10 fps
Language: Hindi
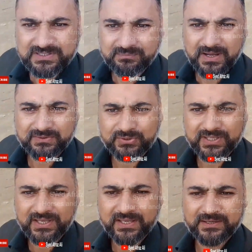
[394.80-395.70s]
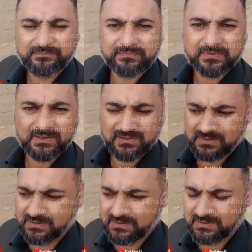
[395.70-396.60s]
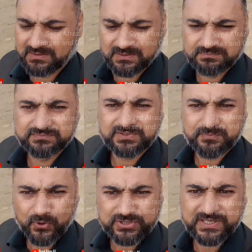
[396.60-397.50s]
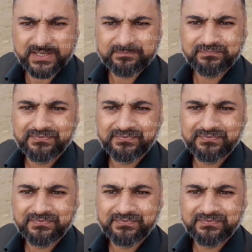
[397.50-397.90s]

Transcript: इज्तम होते हैं स्पोर्ट्स के